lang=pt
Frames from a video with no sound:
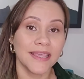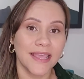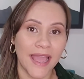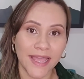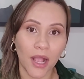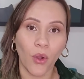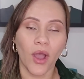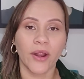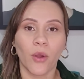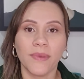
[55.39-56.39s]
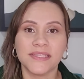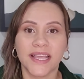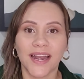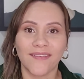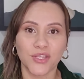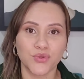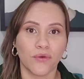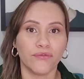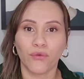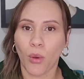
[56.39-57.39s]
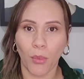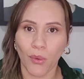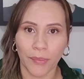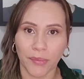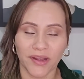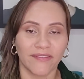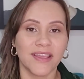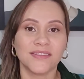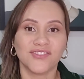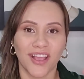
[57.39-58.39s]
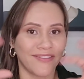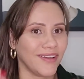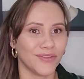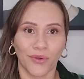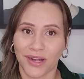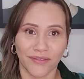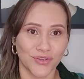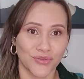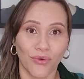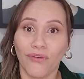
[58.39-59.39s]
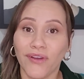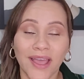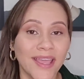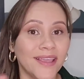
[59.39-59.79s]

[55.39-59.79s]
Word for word: E aí agora comecei a gravar de novo, ficou bom a primeira vez, já tô gravando de novo.